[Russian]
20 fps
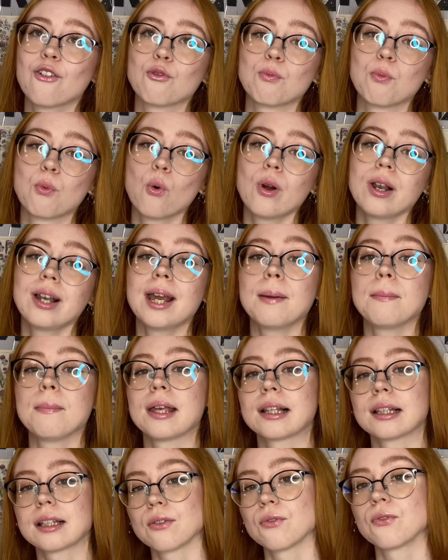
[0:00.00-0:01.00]
в более
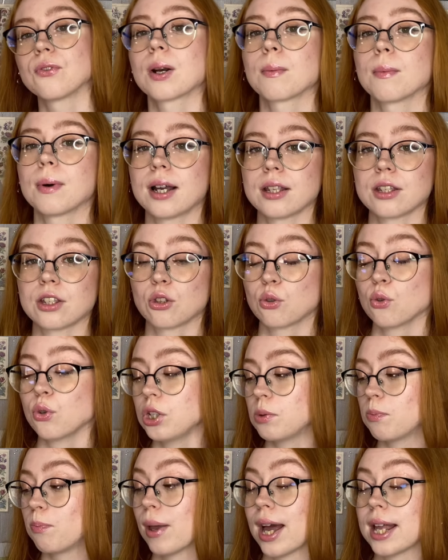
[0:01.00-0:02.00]
мелком формате, то
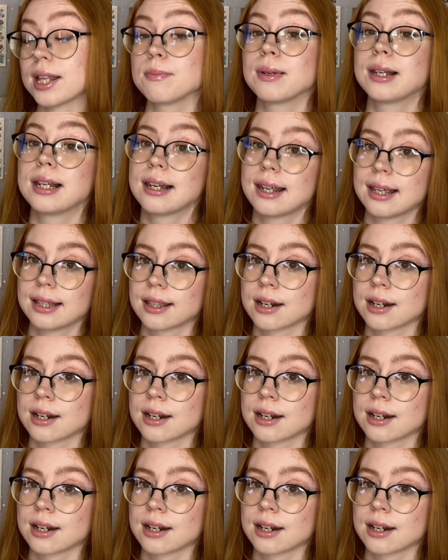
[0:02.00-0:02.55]
есть 5 мл.